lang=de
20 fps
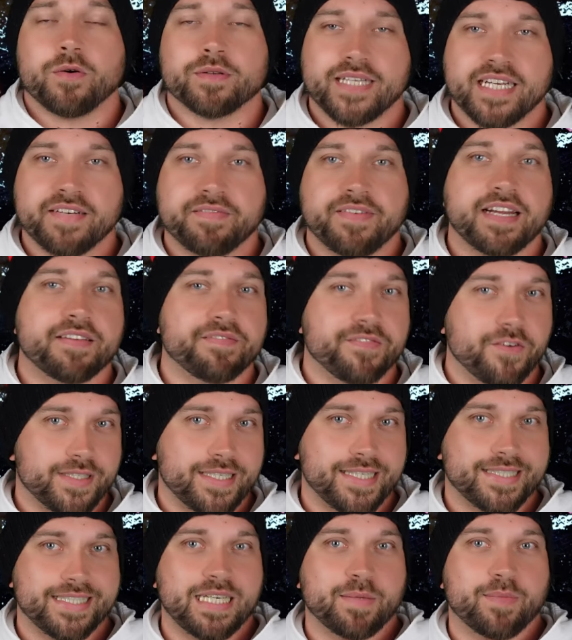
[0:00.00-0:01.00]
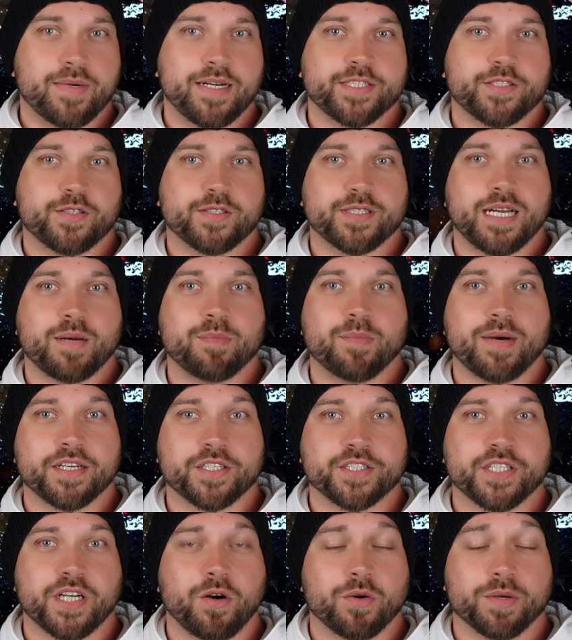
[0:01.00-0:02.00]
Und den werden wir uns jetzt hier mal zusammen
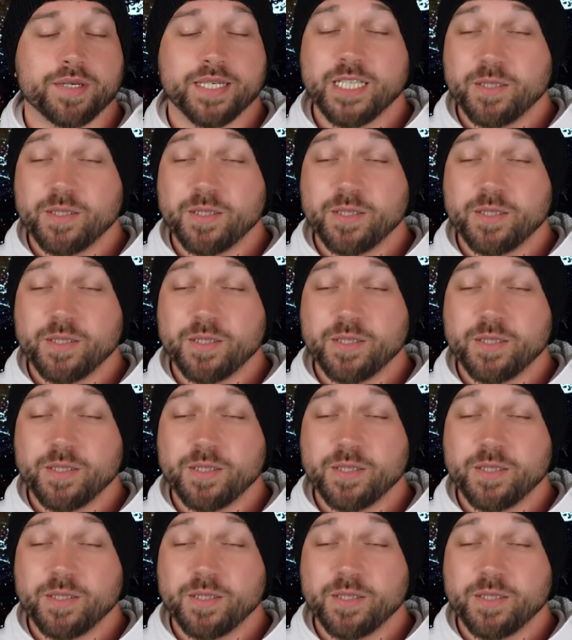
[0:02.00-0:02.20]
anschauen.